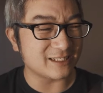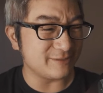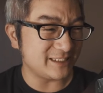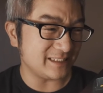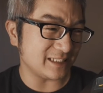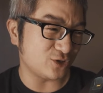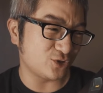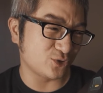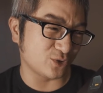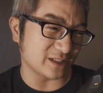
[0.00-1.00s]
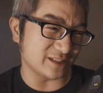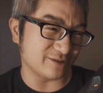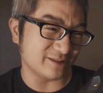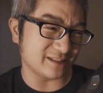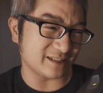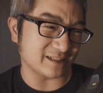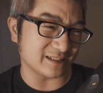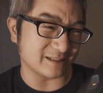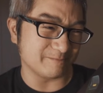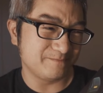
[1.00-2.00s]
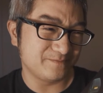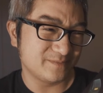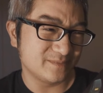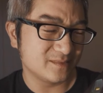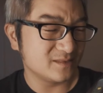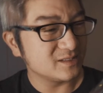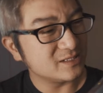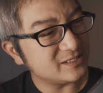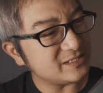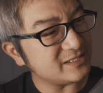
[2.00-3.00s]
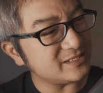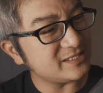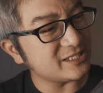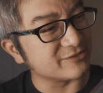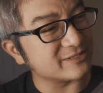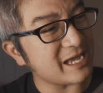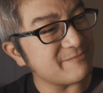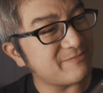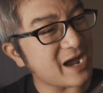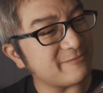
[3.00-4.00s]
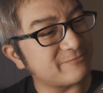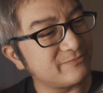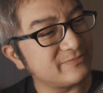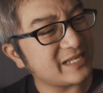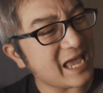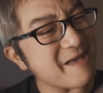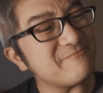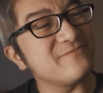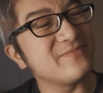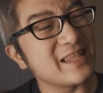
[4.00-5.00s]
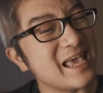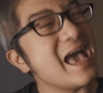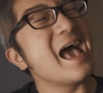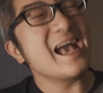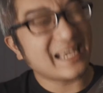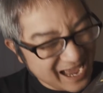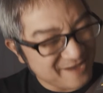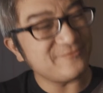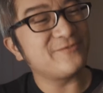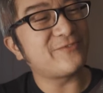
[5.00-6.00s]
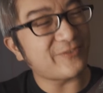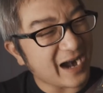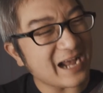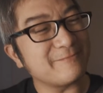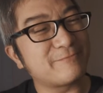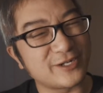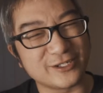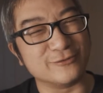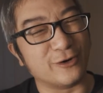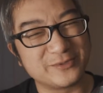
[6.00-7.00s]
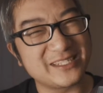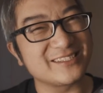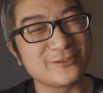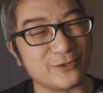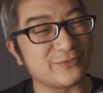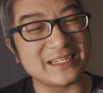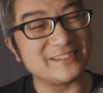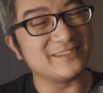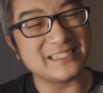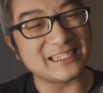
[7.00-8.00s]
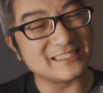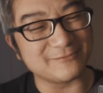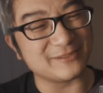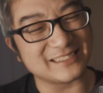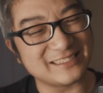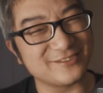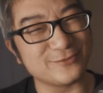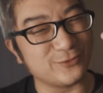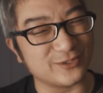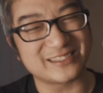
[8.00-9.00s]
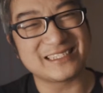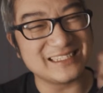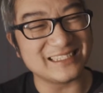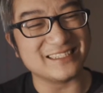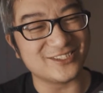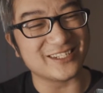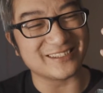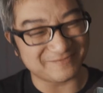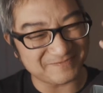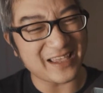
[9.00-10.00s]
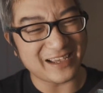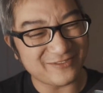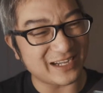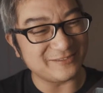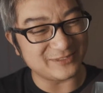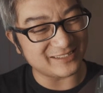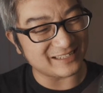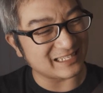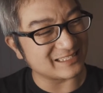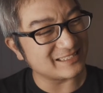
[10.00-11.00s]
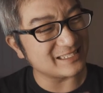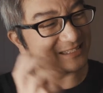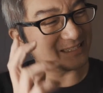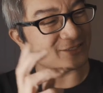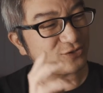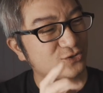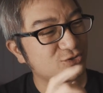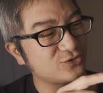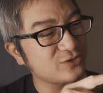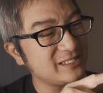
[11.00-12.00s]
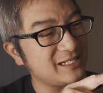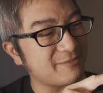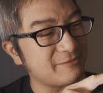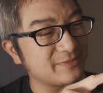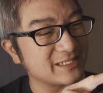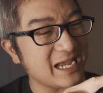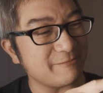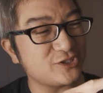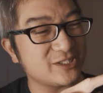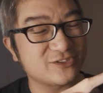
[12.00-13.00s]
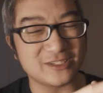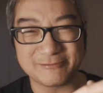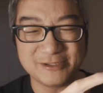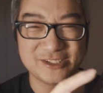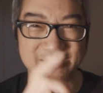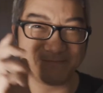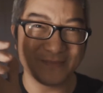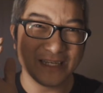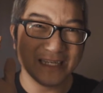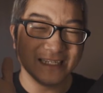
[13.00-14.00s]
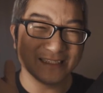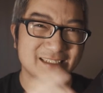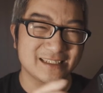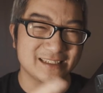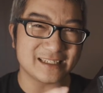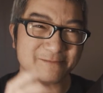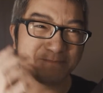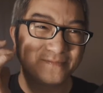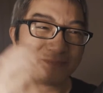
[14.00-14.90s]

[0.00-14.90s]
他们现在做的就是这个，今天寄给我的 CamFi Cam。CamFi Pro， 我不知道是我发音问题还是什么，就是我个人觉得发音比较难的。它是一个专业的版本 ，Capture Transmission 这个的，